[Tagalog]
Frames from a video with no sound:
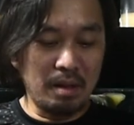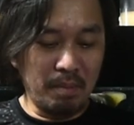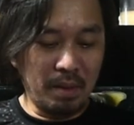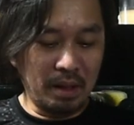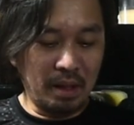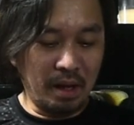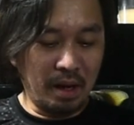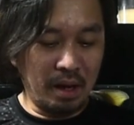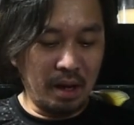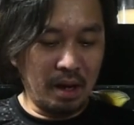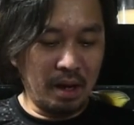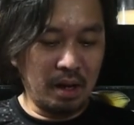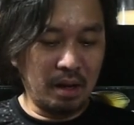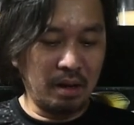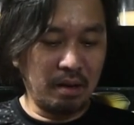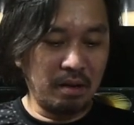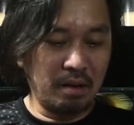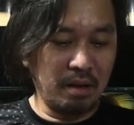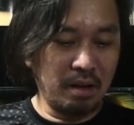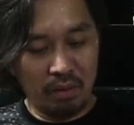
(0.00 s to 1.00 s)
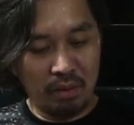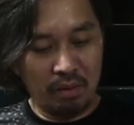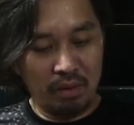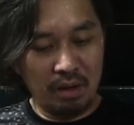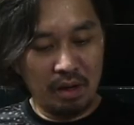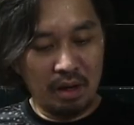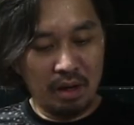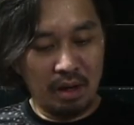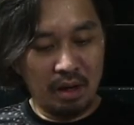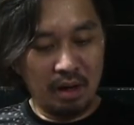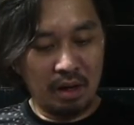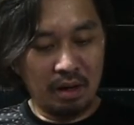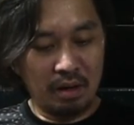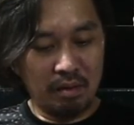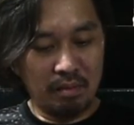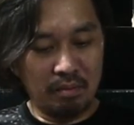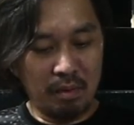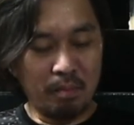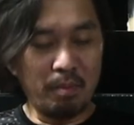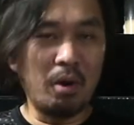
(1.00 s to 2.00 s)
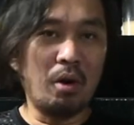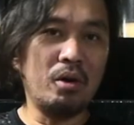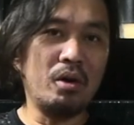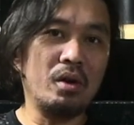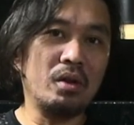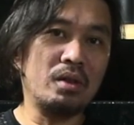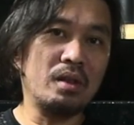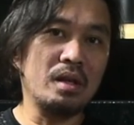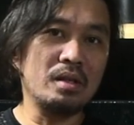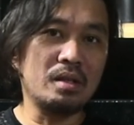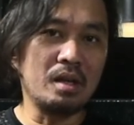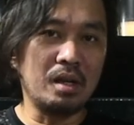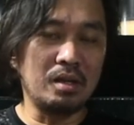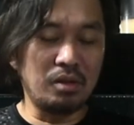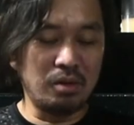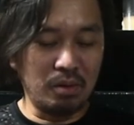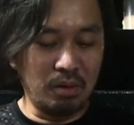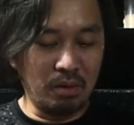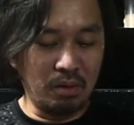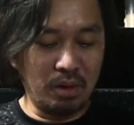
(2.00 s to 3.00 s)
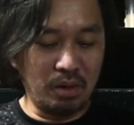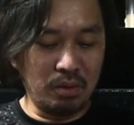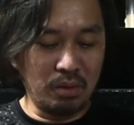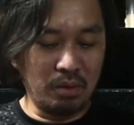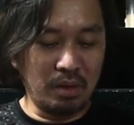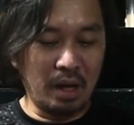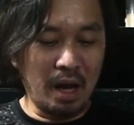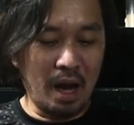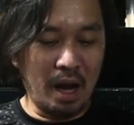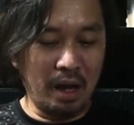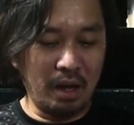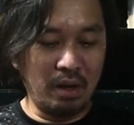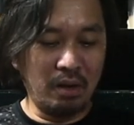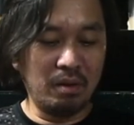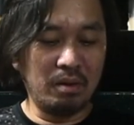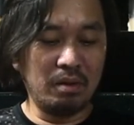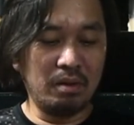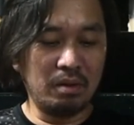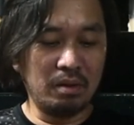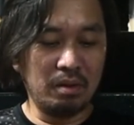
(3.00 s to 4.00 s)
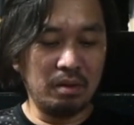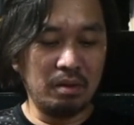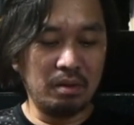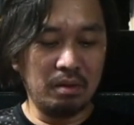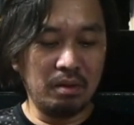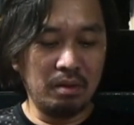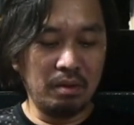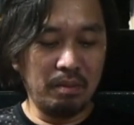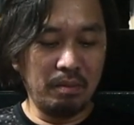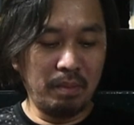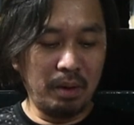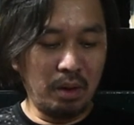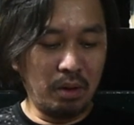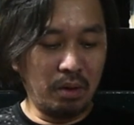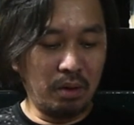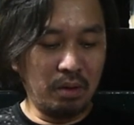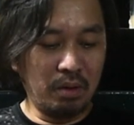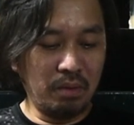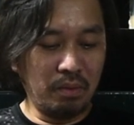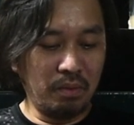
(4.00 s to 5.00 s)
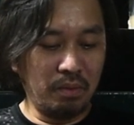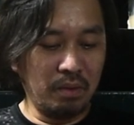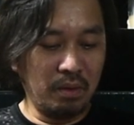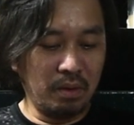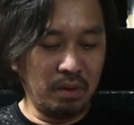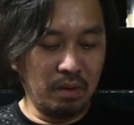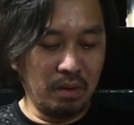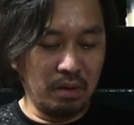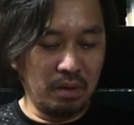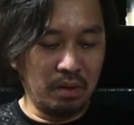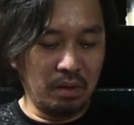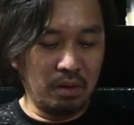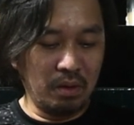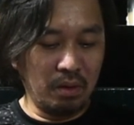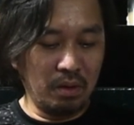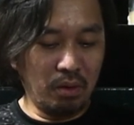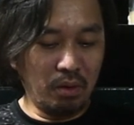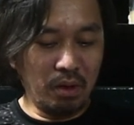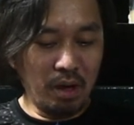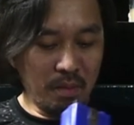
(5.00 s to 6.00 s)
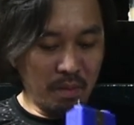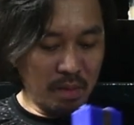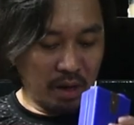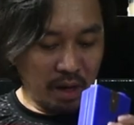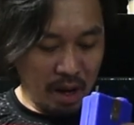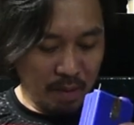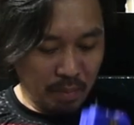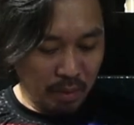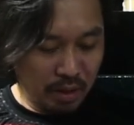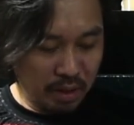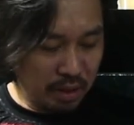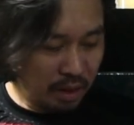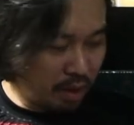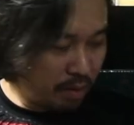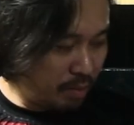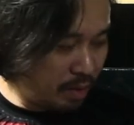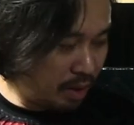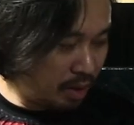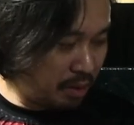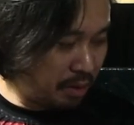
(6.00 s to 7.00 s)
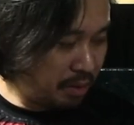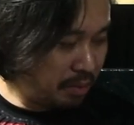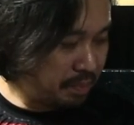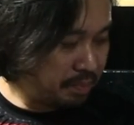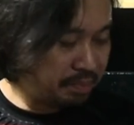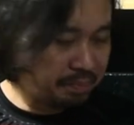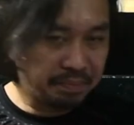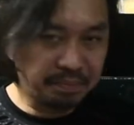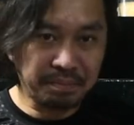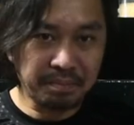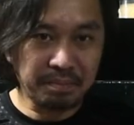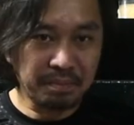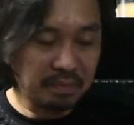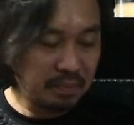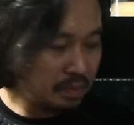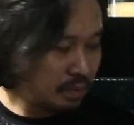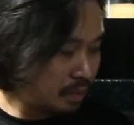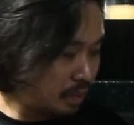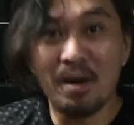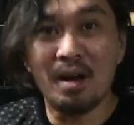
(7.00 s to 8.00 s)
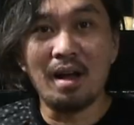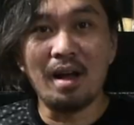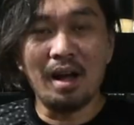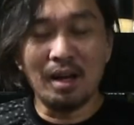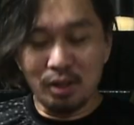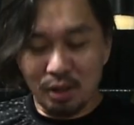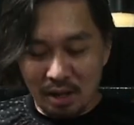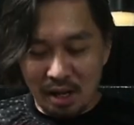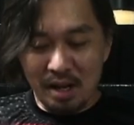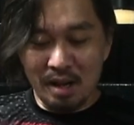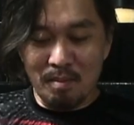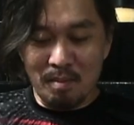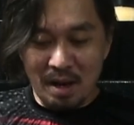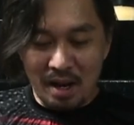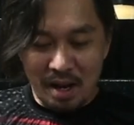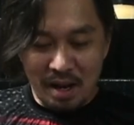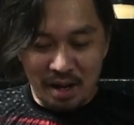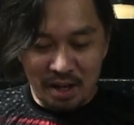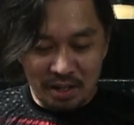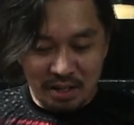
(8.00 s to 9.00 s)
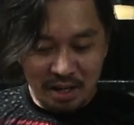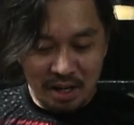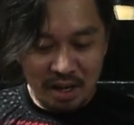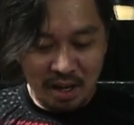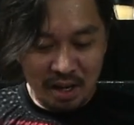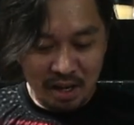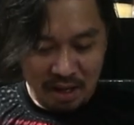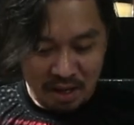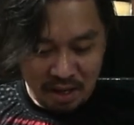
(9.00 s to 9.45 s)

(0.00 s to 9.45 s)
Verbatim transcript: sa baterya kung niya mag brown out na sad so lisod ka kaayo pero okay mangyapon ni siya gamiton. Actually namali ni siya.